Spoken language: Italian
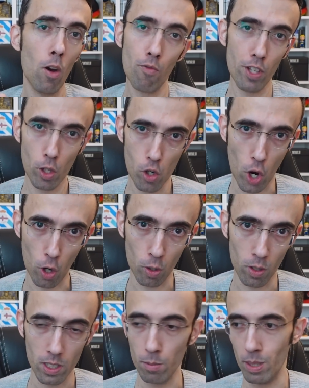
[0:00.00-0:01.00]
a un
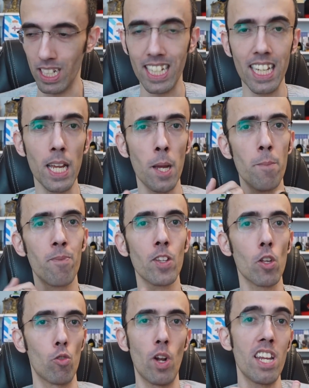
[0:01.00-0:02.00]
videogioco, perché
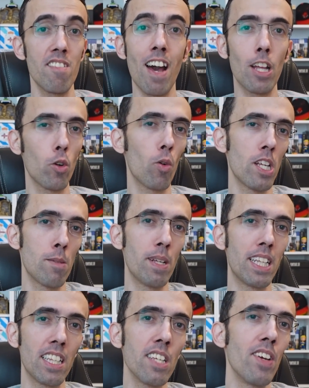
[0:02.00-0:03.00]
sono arrivato con
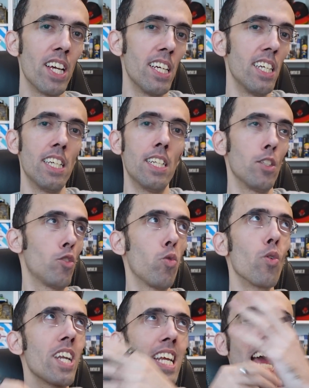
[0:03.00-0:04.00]
aspettative
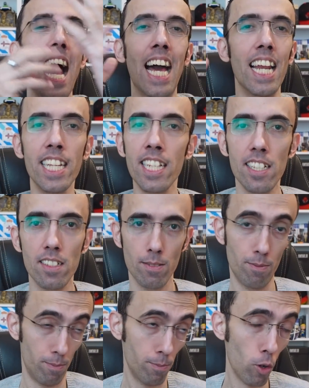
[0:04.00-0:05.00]
surreali,
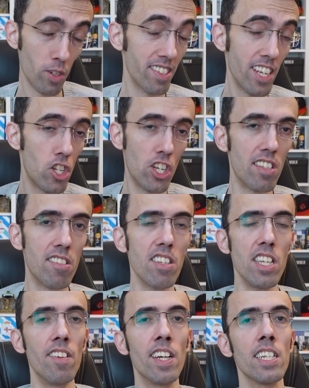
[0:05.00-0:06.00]
forse
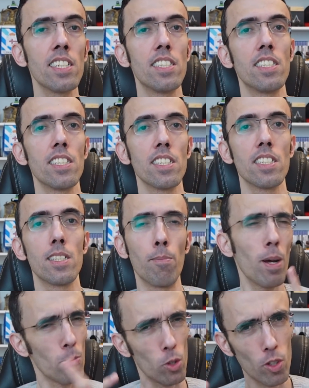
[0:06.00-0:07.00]
eccessive, che
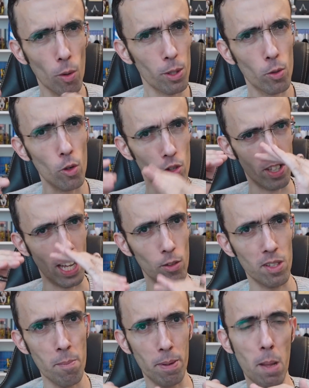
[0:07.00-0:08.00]
poi è il motivo per cui io
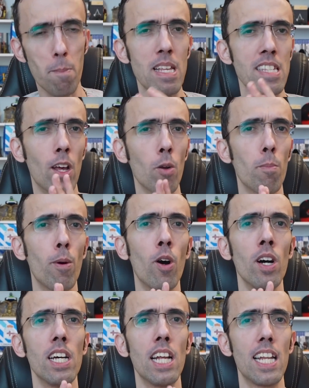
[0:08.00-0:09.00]
tendo sempre ad abbassare un
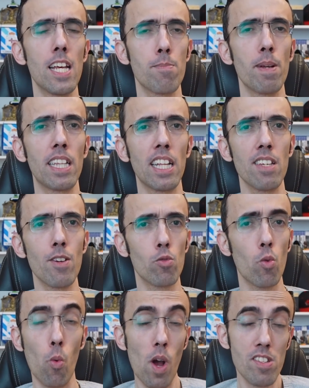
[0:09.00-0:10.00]
po' le aspettative
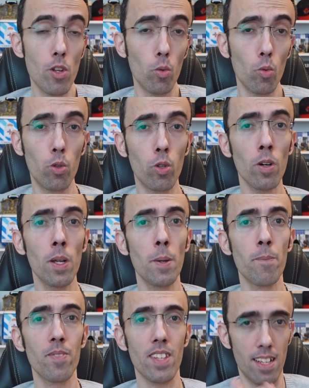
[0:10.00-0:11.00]
su quasi tutto,
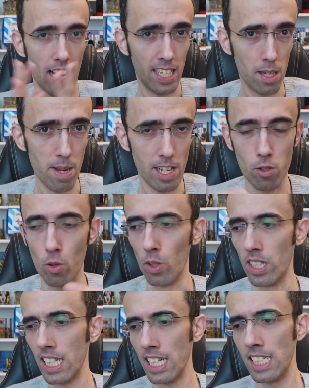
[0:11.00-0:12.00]
a chi mi
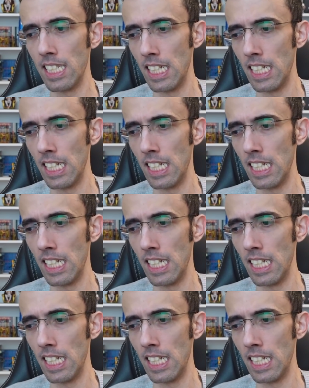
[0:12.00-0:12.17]
ascolta,